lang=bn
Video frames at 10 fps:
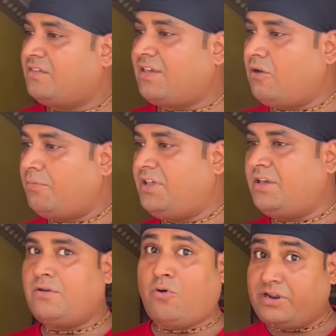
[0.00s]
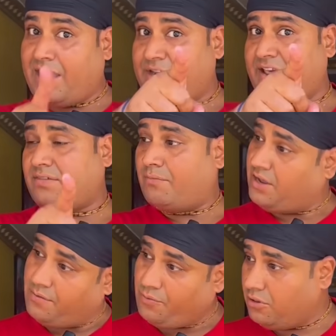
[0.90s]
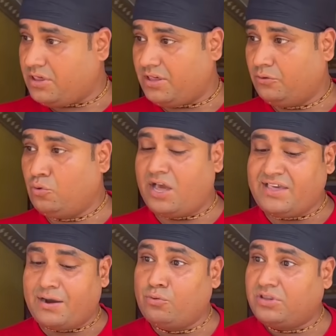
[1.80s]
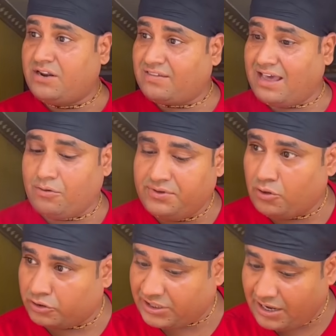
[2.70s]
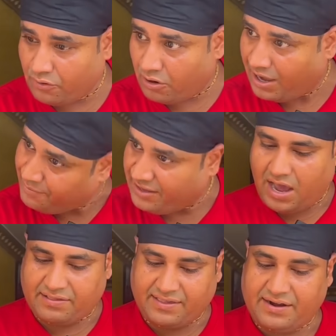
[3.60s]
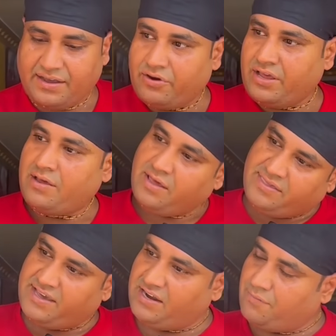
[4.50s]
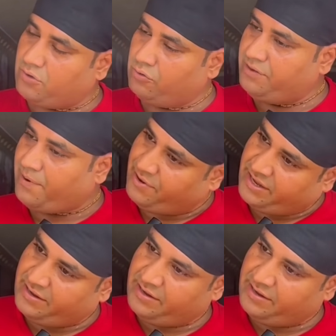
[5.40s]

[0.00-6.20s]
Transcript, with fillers: সাল অবধি অন ক্যামেরার সামনে আমি বলছি আচ্ছা। দু সাল অবধি দশ টাকা শখ হবে আর সানডে করে চিকেন কিমা ঘুগনি পাবে